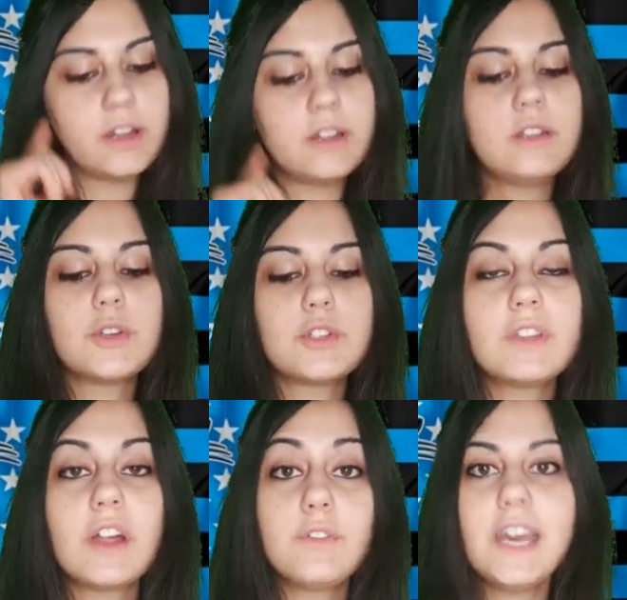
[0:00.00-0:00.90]
uh, di questo
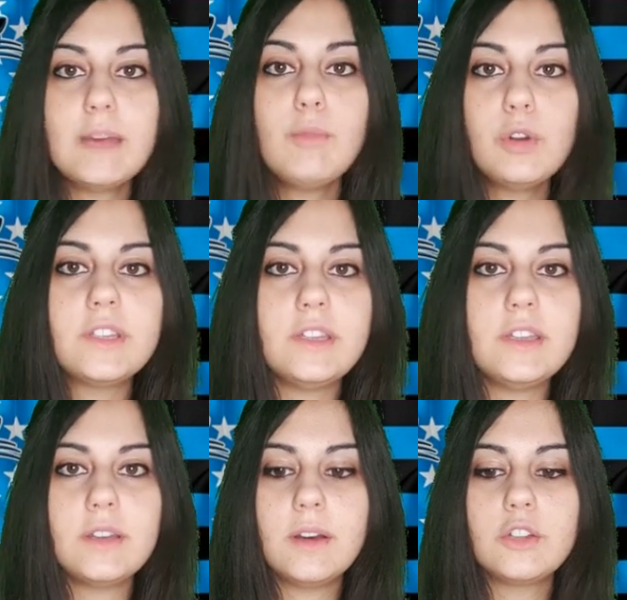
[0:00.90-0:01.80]
draft e
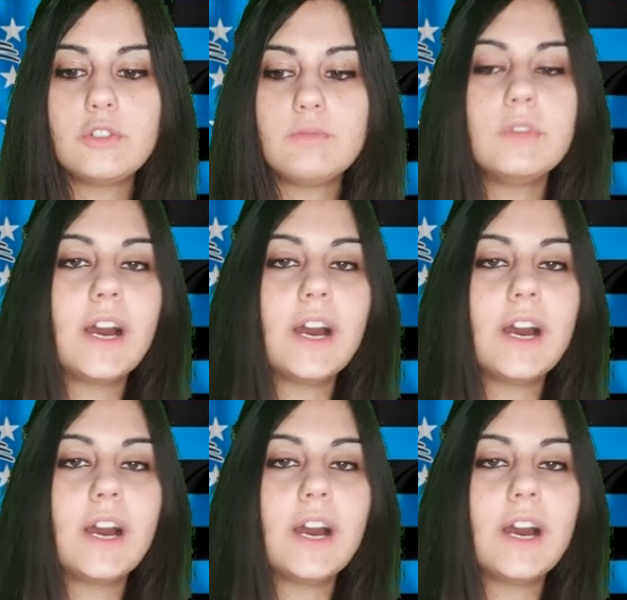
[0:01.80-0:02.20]
molti uh,